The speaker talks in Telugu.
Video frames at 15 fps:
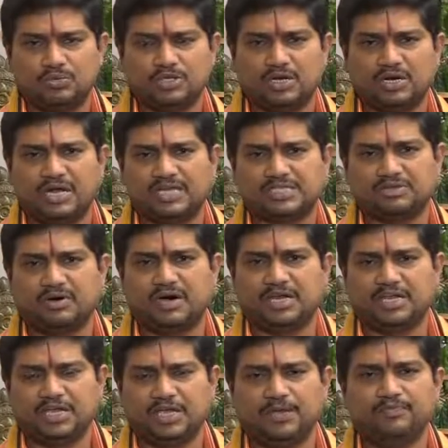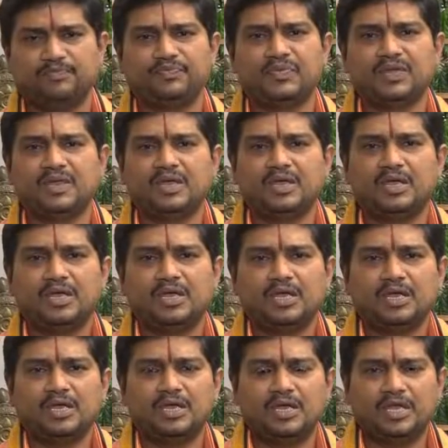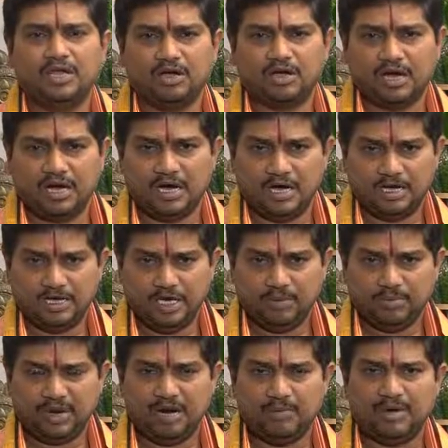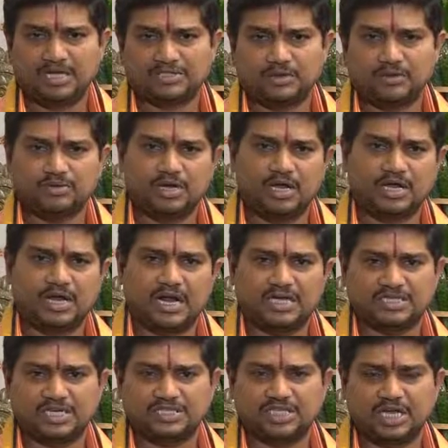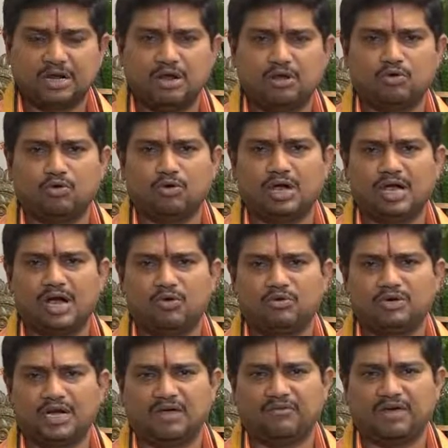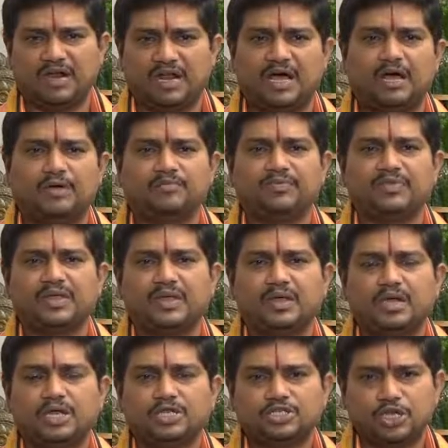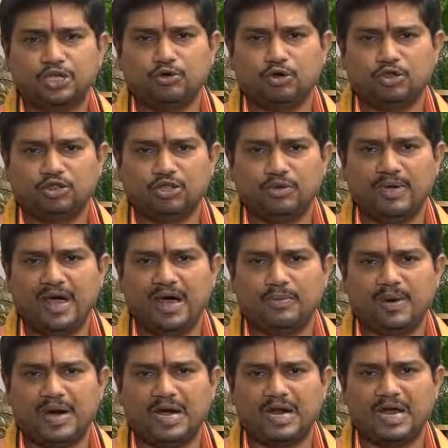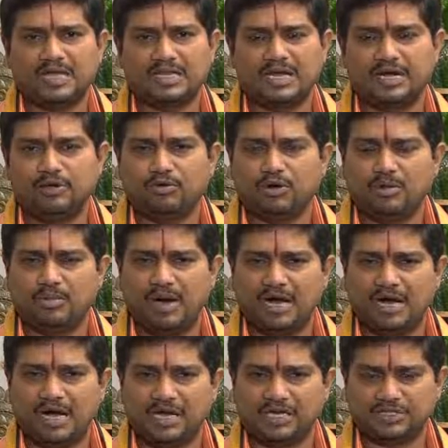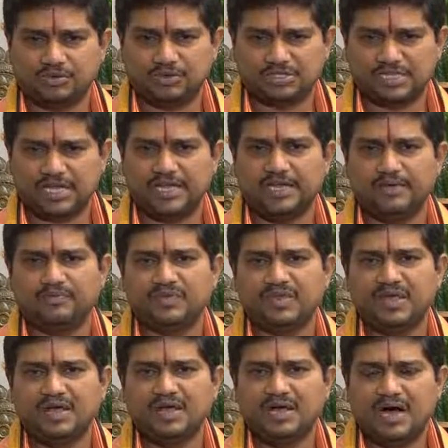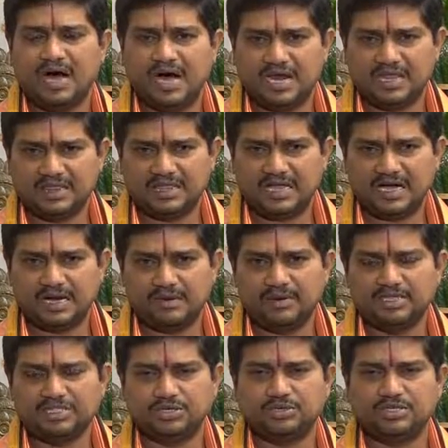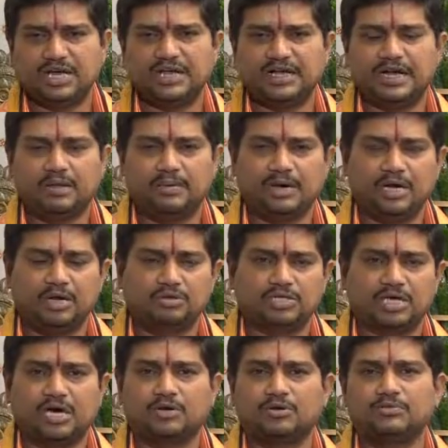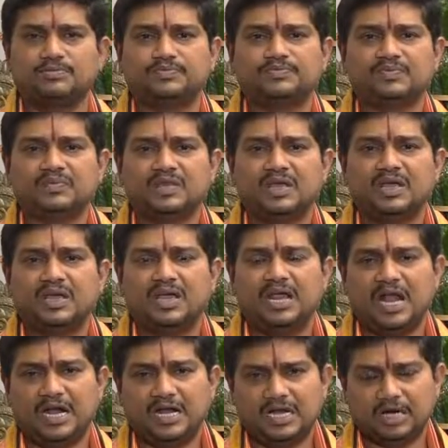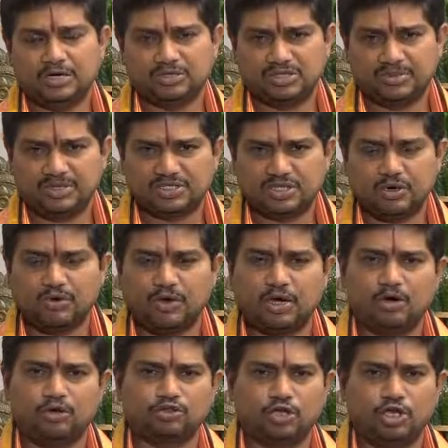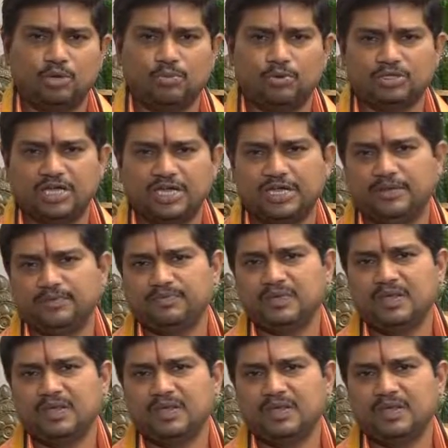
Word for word: మిథున రాశి వారికి ఈ యొక్క ఏప్రిల్ మాసం నందున గ్రహ సంచారం అనుకూలంగా ఉండడం వలన చేయువృత్తి వ్యాపారాదులన్నీ కూడా బాగా కలిసి వస్తాయి ఆనందకరమైన జీవితాన్ని గడపగలుగుతారు ఎలాంటి గడ్డు సమస్యలు ఉన్నా కూడా తొలగిపోతాయి